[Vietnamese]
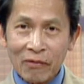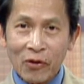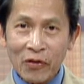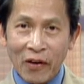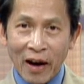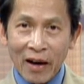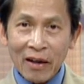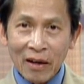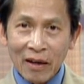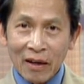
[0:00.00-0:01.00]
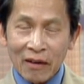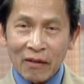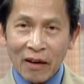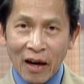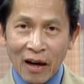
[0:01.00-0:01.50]
vui vẻ.
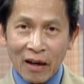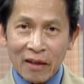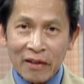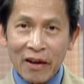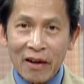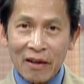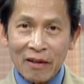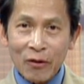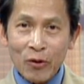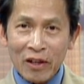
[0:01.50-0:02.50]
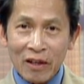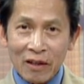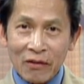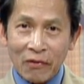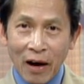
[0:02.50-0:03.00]
À, nhớ uống
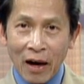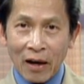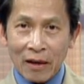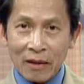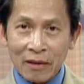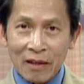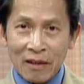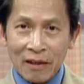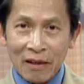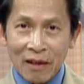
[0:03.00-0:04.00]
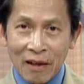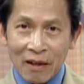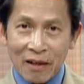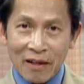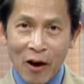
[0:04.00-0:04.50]
nước và xích
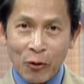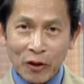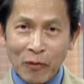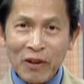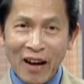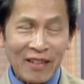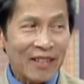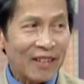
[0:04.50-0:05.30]
dầu chống nắng